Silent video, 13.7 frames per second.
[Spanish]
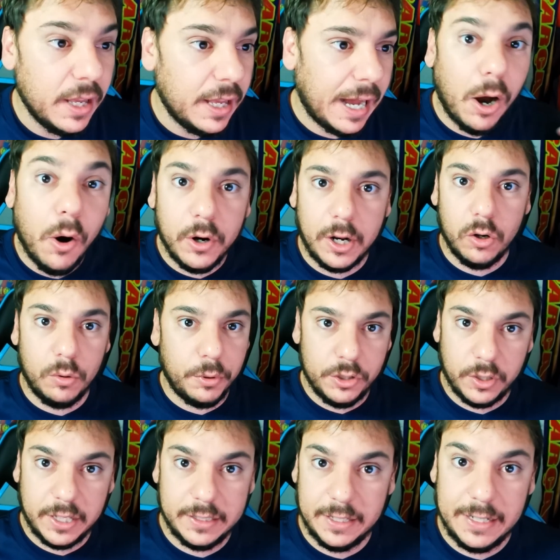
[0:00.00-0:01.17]
Ahora lo bueno
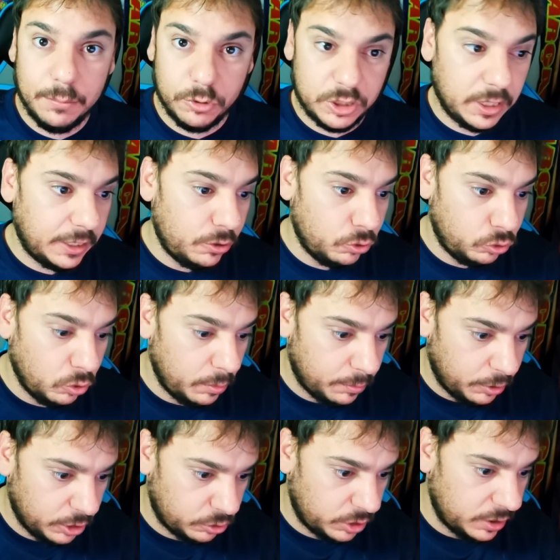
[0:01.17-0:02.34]
que tenemos aquí en YouTube, y
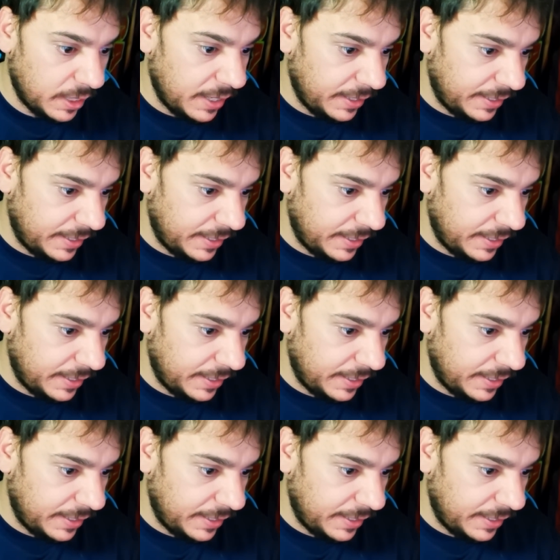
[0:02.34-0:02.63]
por eso es,